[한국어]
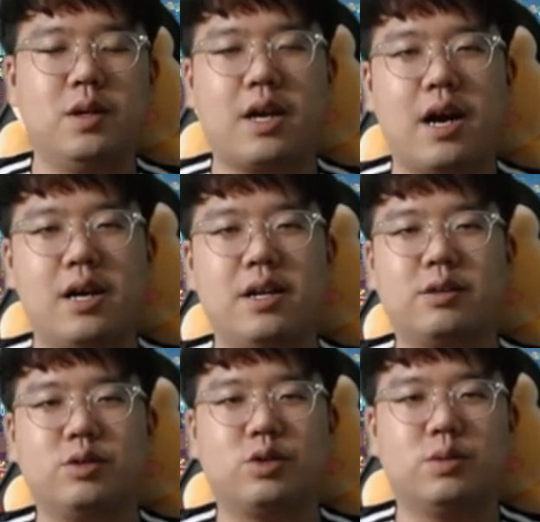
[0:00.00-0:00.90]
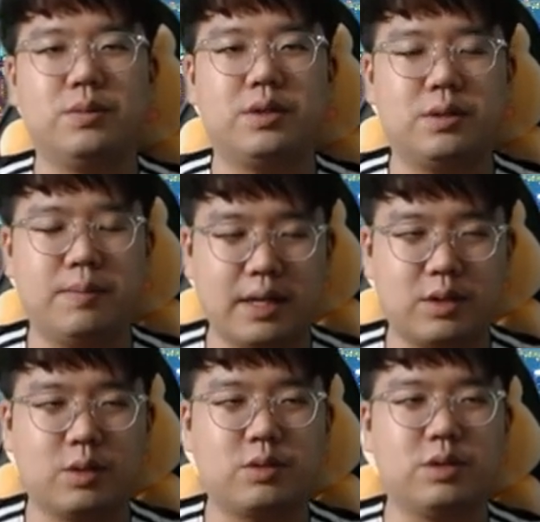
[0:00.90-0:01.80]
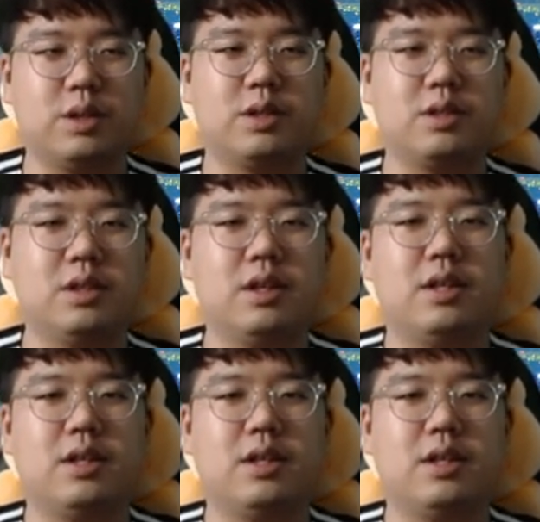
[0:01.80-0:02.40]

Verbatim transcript: 가을 야구 준비를 마쳤고요.